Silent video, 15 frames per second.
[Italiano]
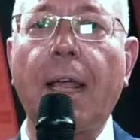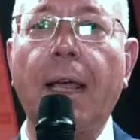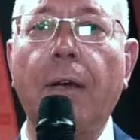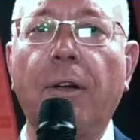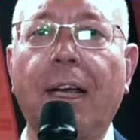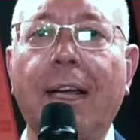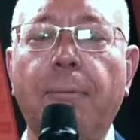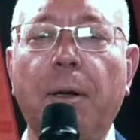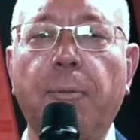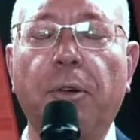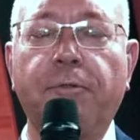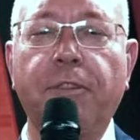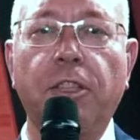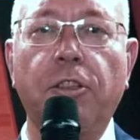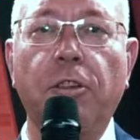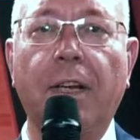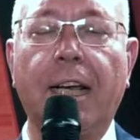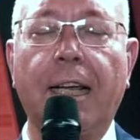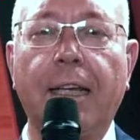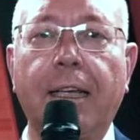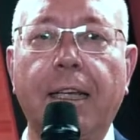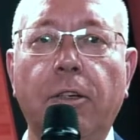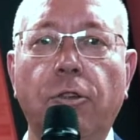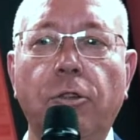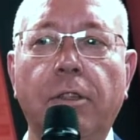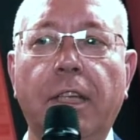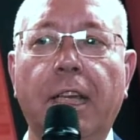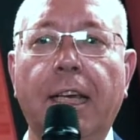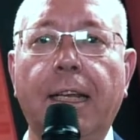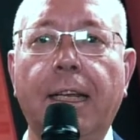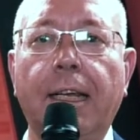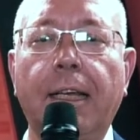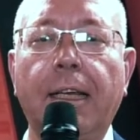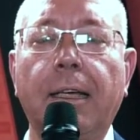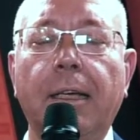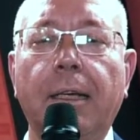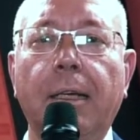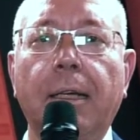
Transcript: È una gamma professionale che contiene